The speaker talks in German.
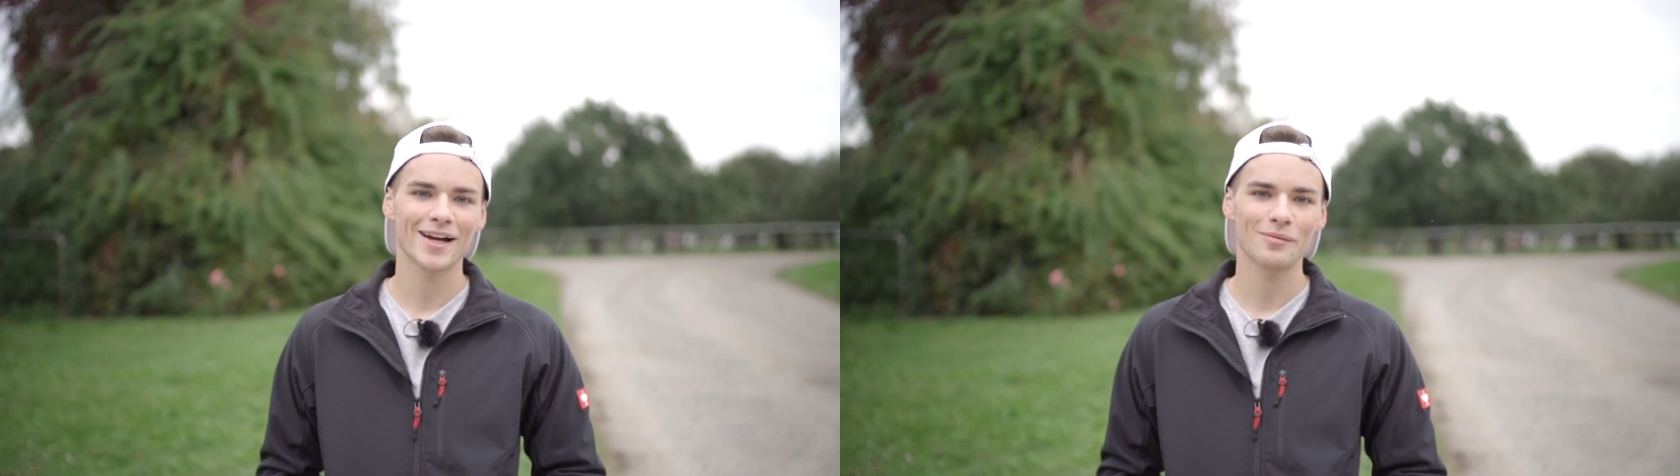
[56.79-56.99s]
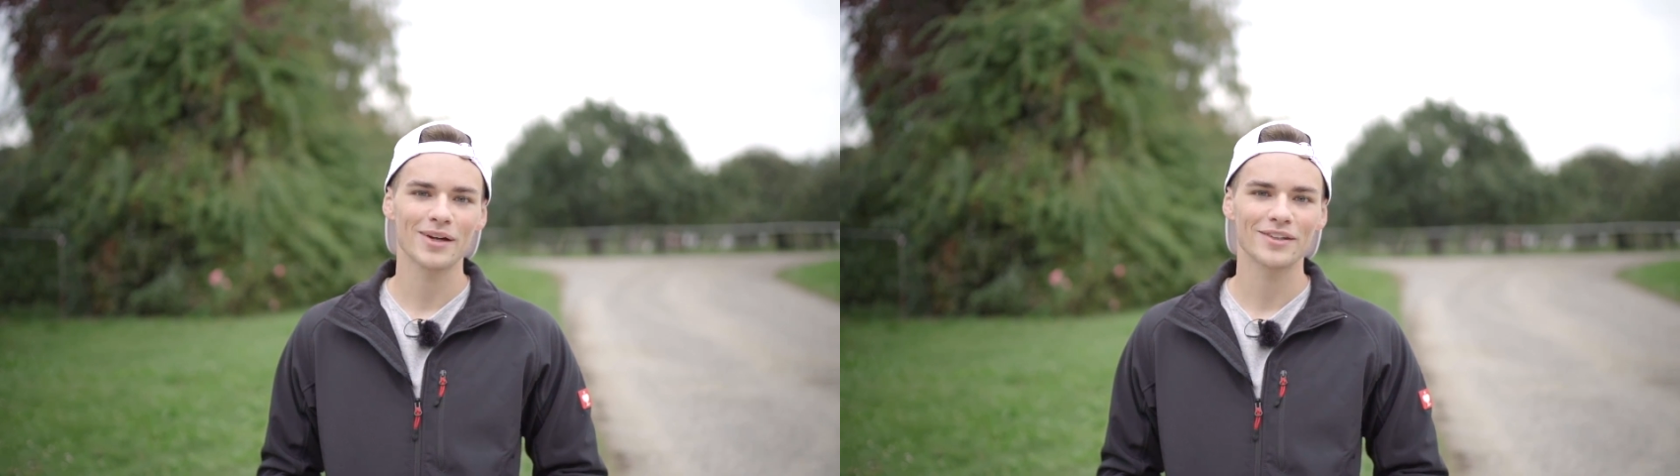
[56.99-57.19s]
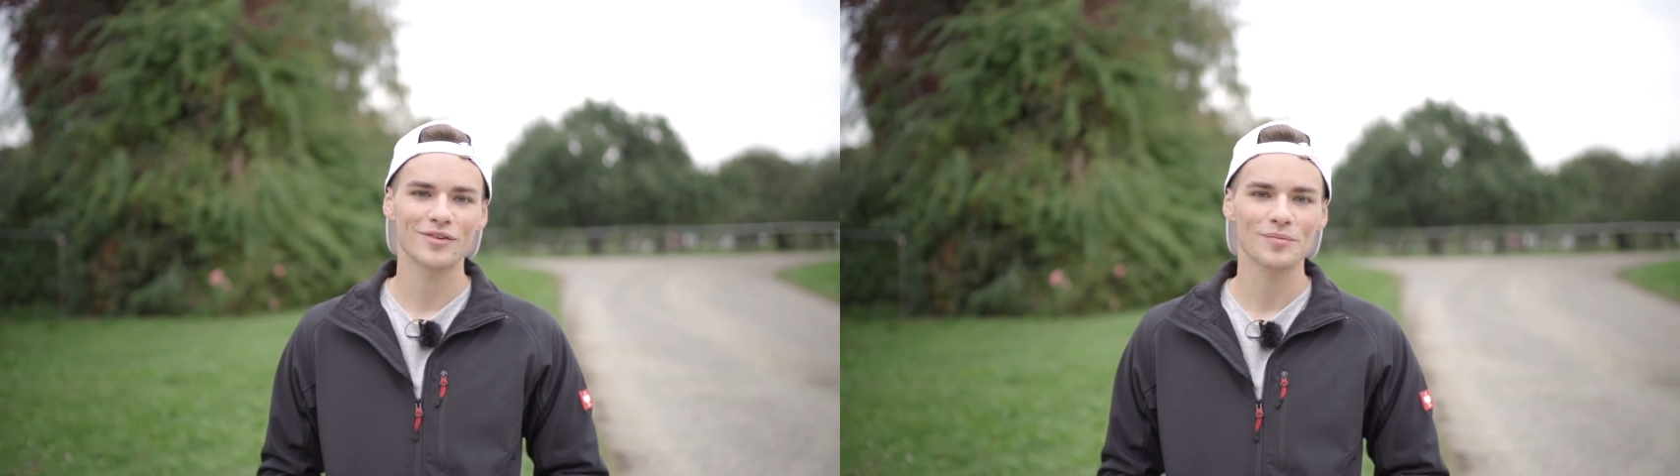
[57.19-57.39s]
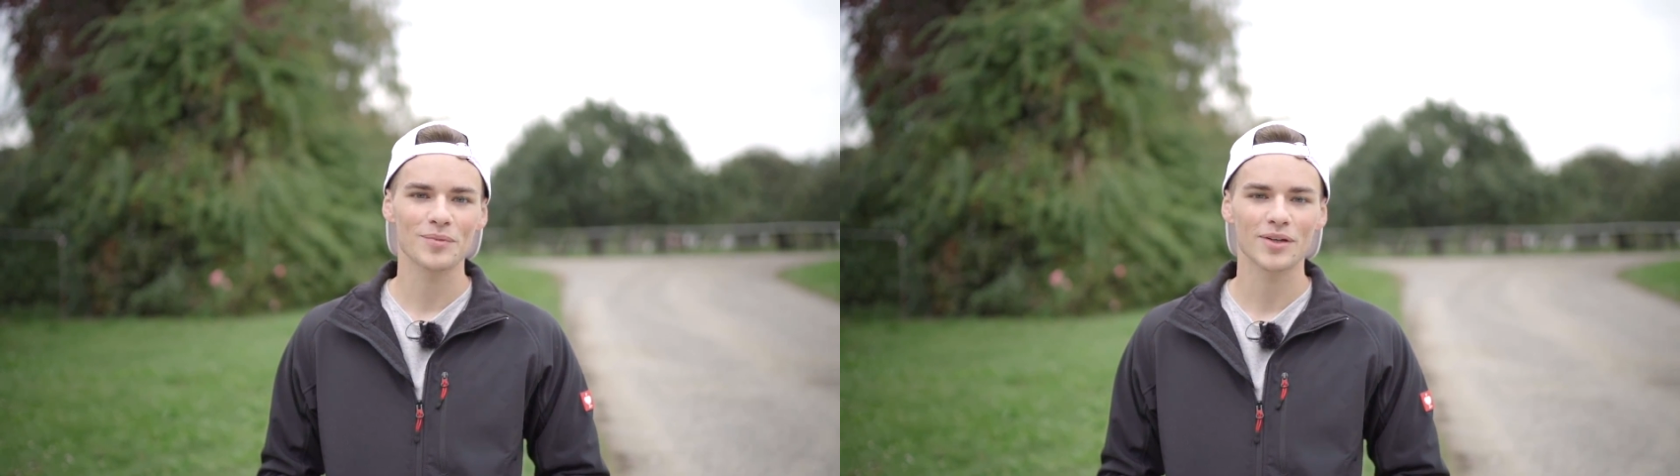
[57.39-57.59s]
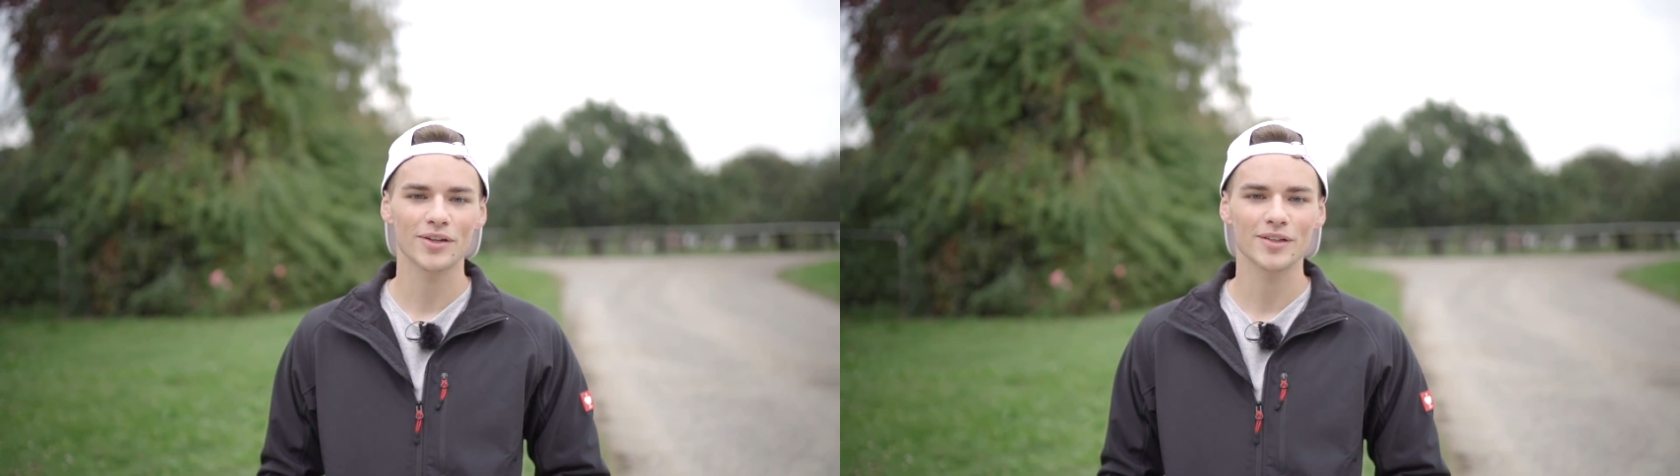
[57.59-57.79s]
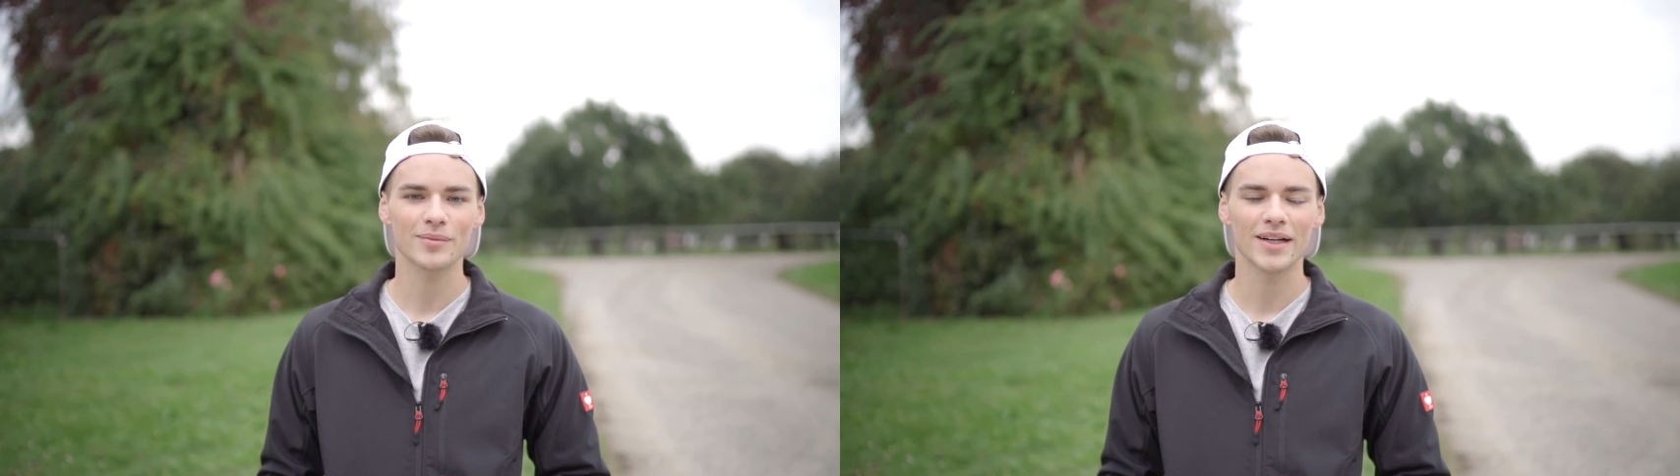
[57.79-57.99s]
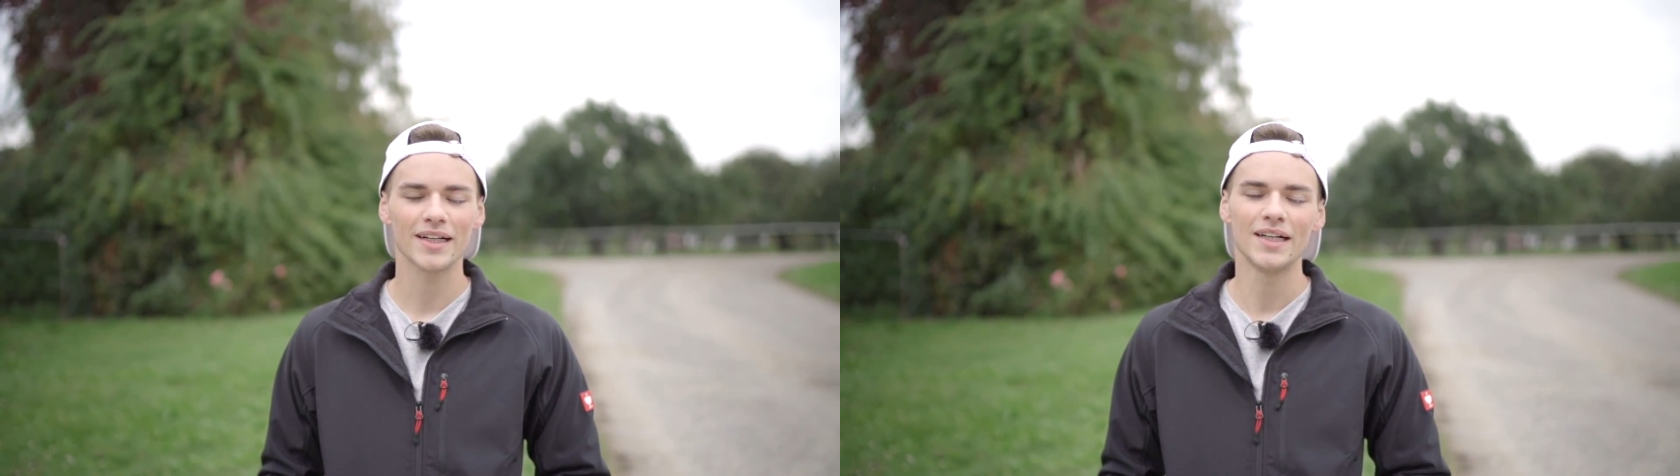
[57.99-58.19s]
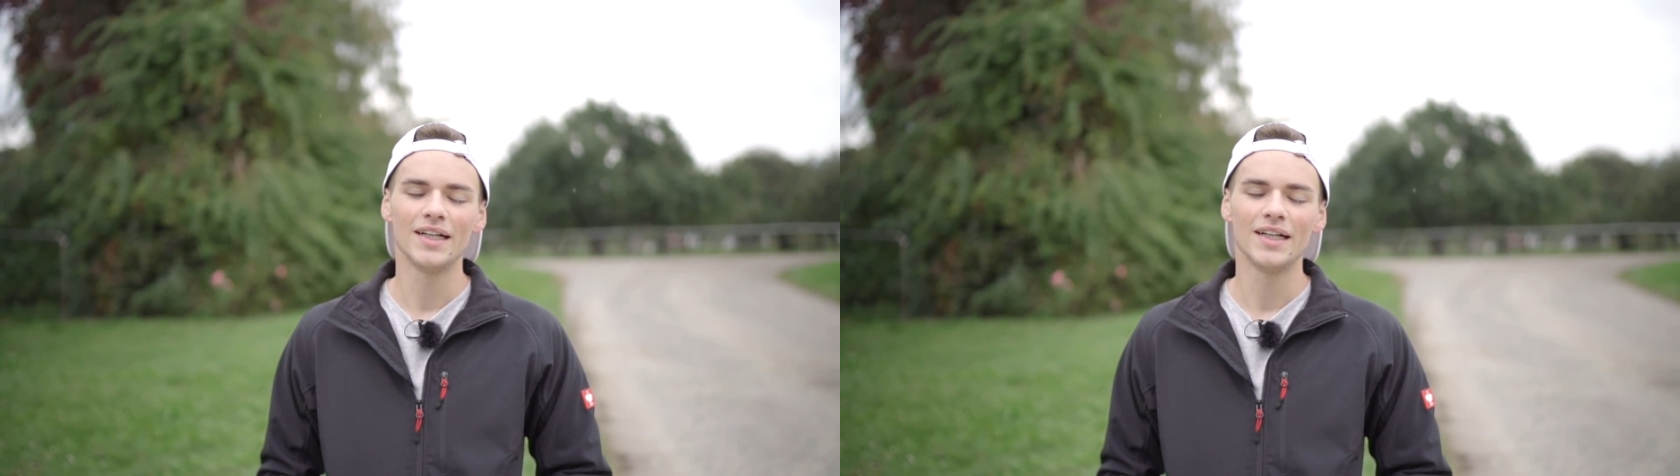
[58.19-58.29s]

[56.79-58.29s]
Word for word: Kamera, die filmt mich heute mal.